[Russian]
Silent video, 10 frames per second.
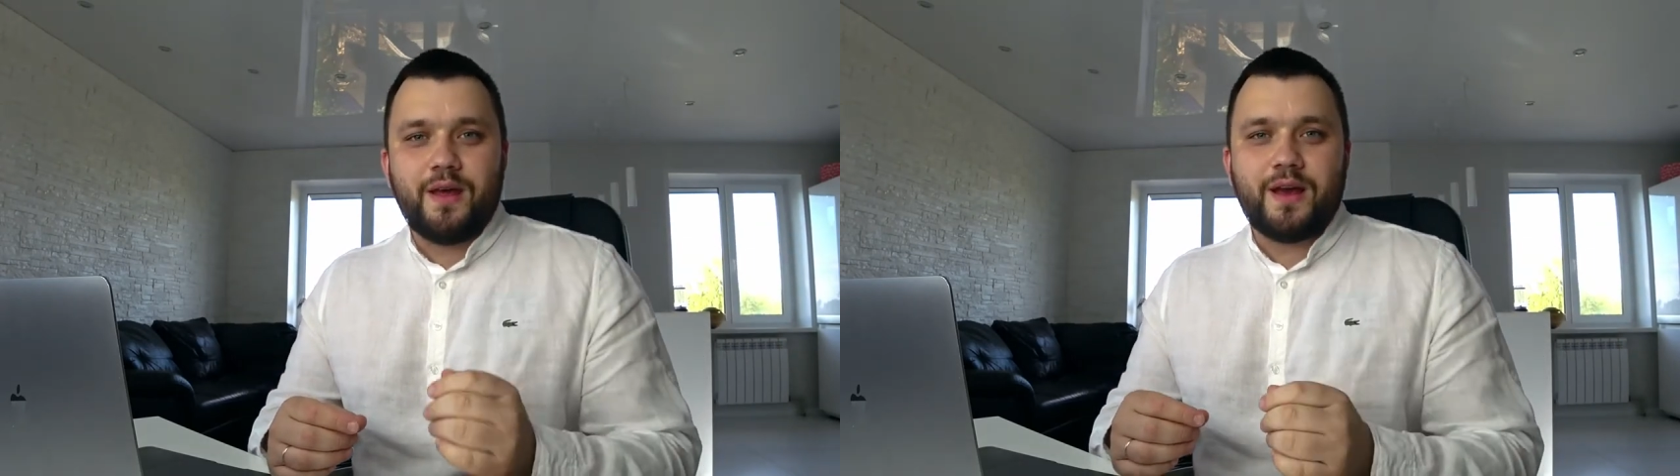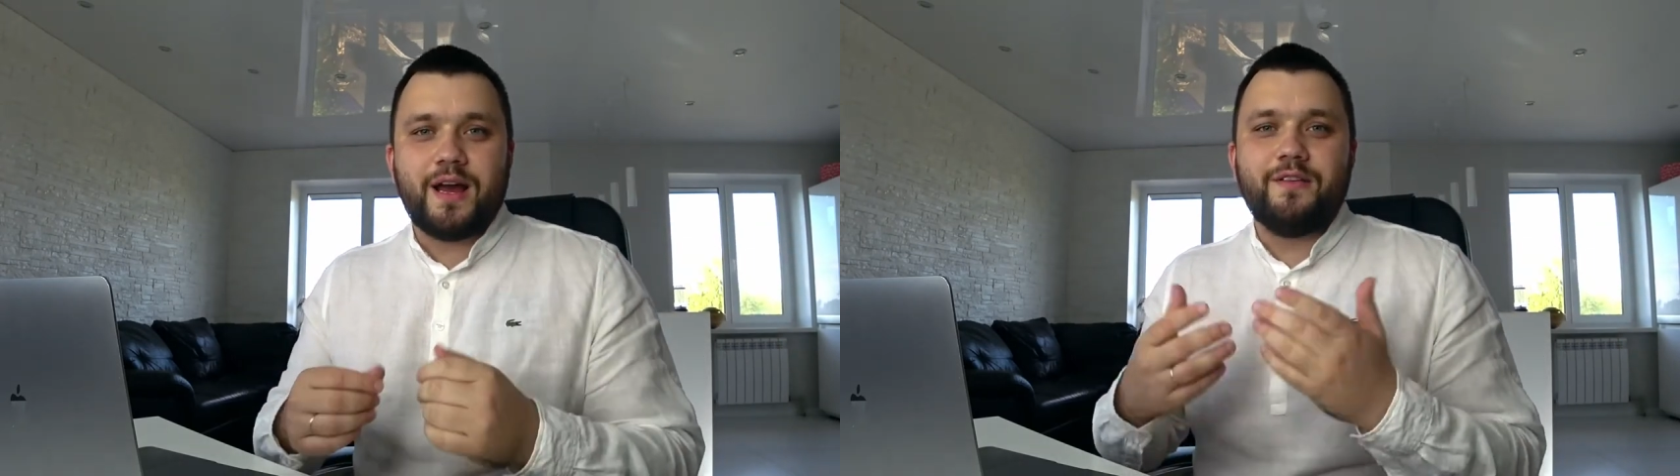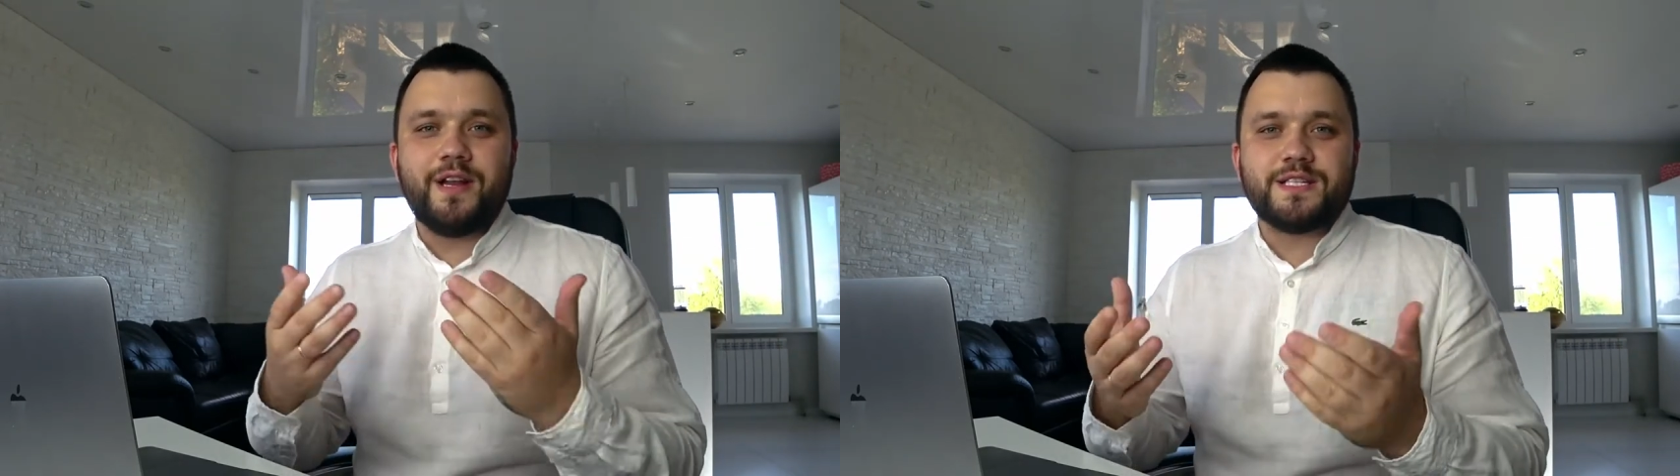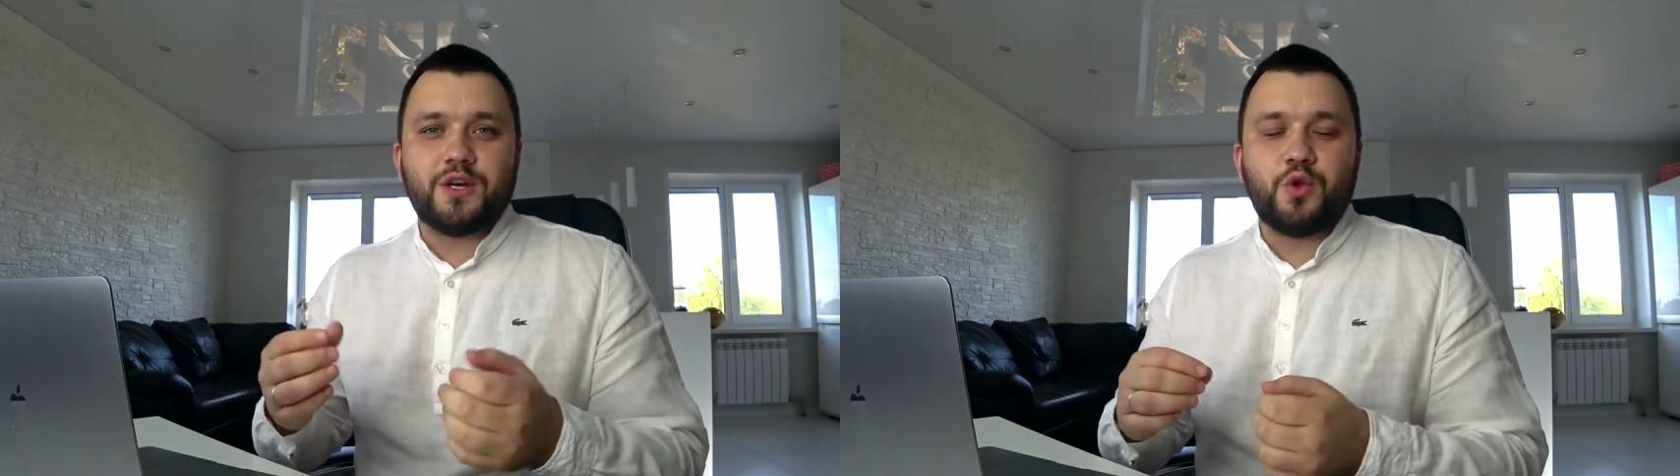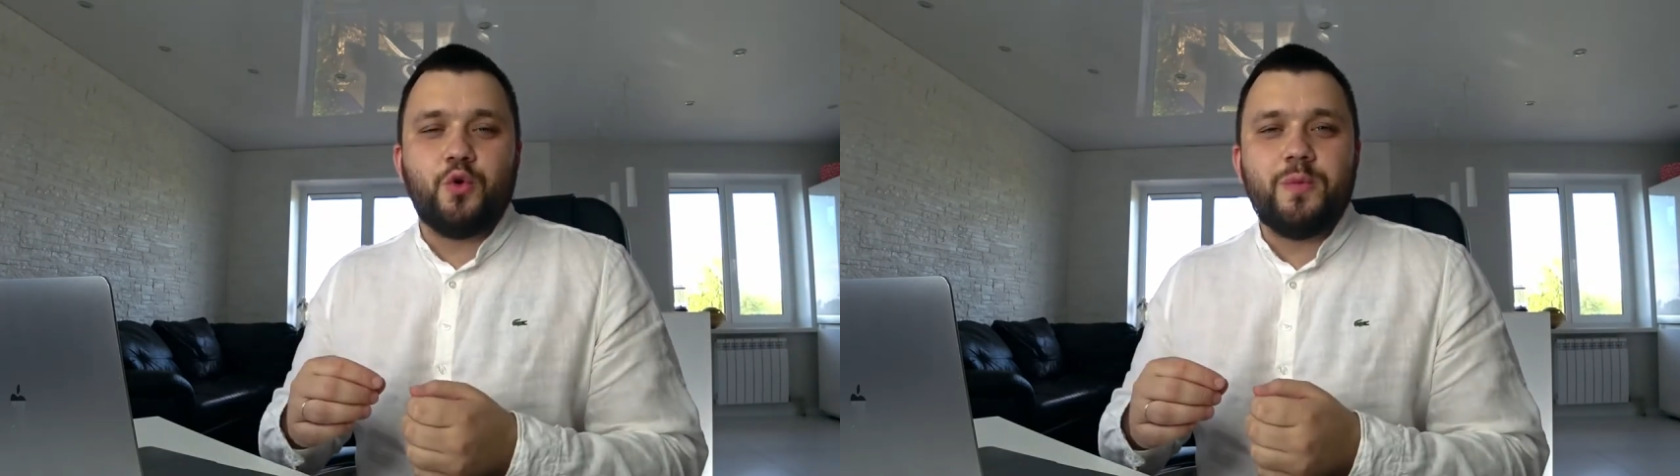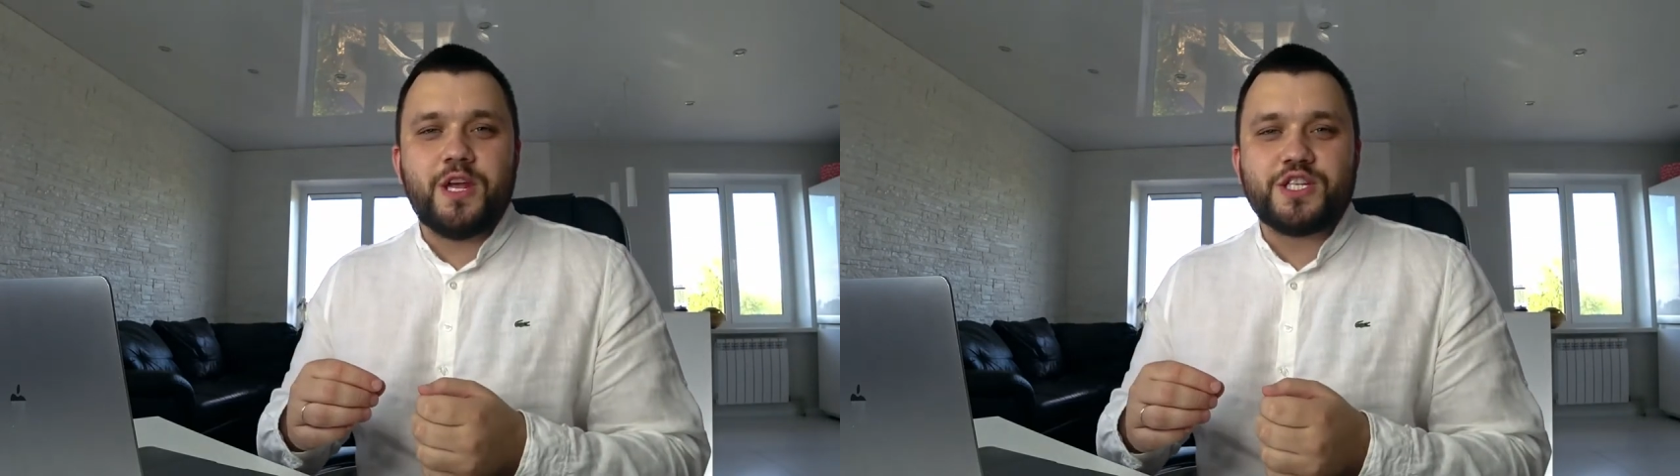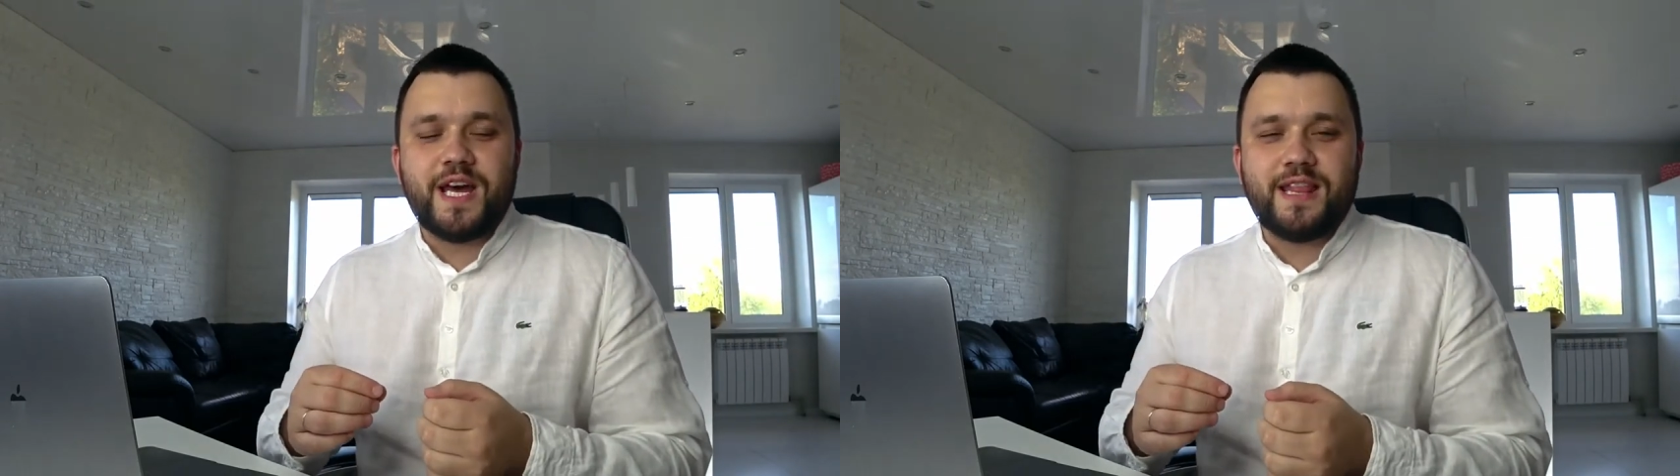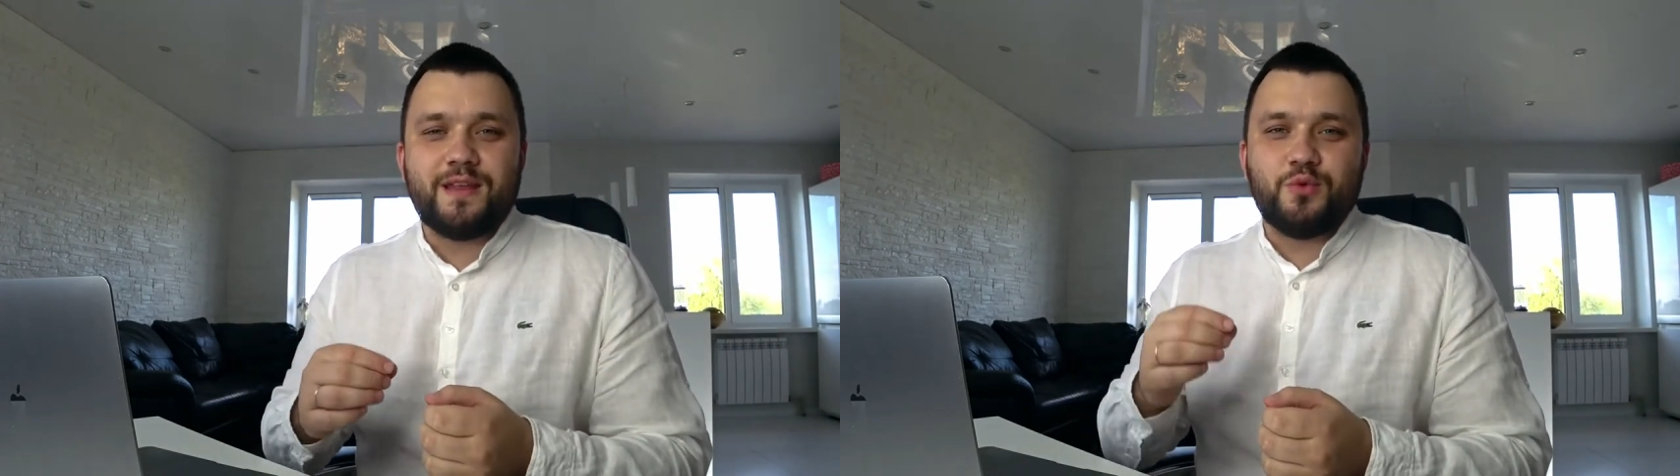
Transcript: Как говорится, кто умеет ждать,